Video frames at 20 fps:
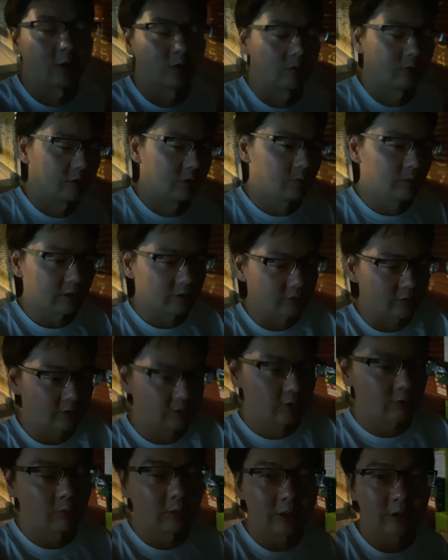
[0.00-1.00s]
あの今
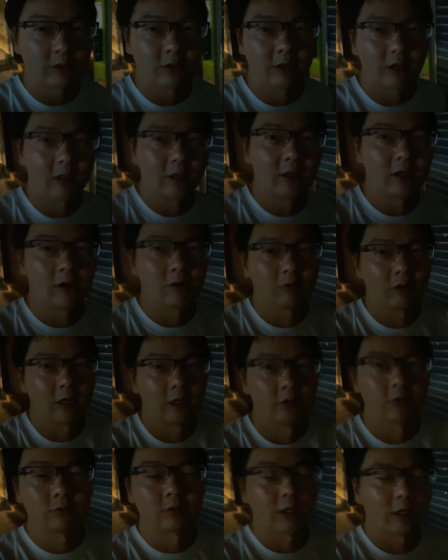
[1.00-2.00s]
泊まってるエリアはあ
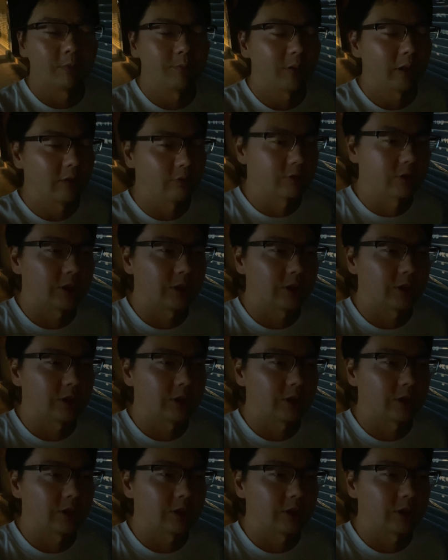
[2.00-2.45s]
の台北の